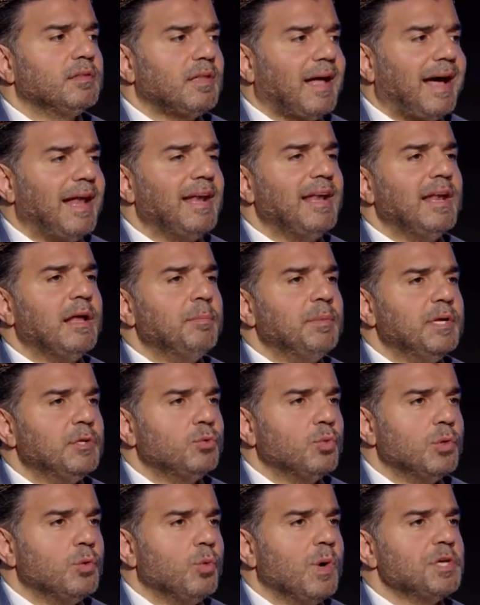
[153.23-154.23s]

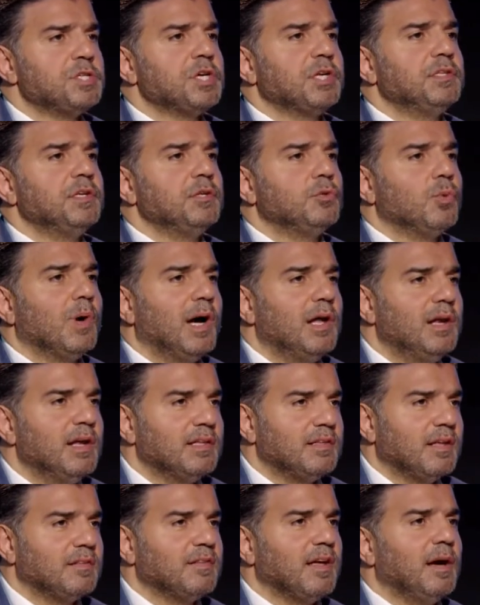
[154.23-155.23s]
تعلمت وانوجدت
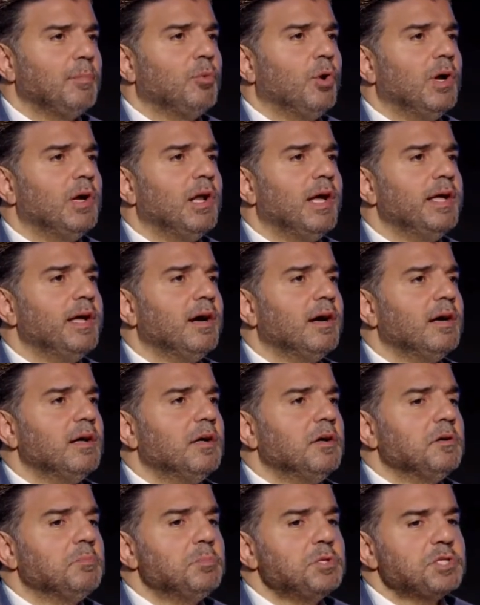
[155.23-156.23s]
واهلاتها تعبوا عليها
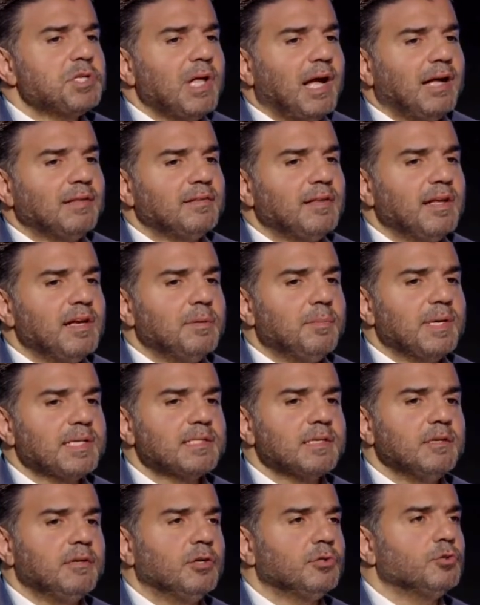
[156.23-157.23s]
مش لحتى
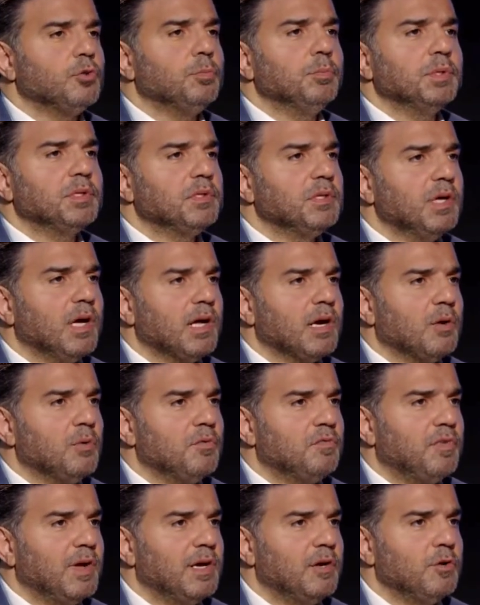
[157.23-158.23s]
بس نحطهم بالطياره
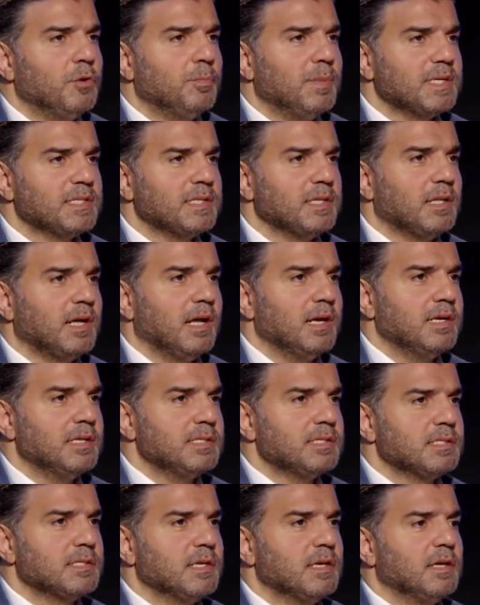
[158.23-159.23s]
ونفللهم بس
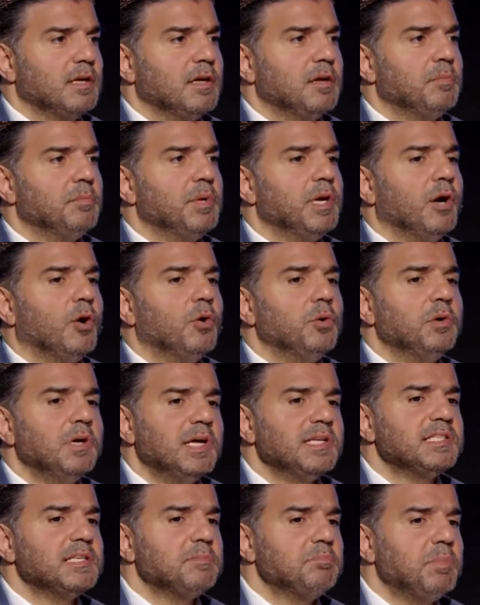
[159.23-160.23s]
نخلص من هون
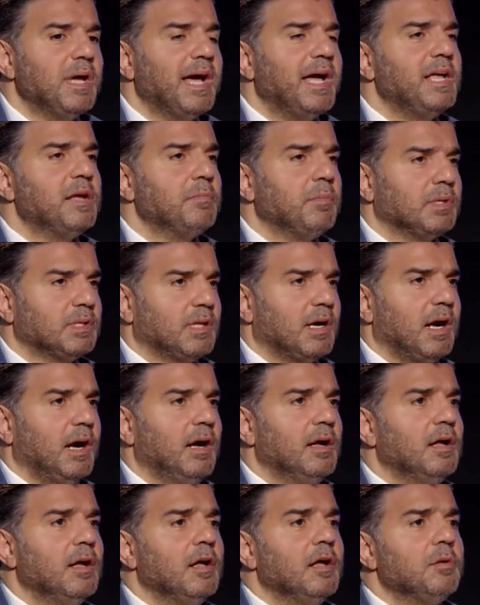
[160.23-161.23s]
لازم باي مطرح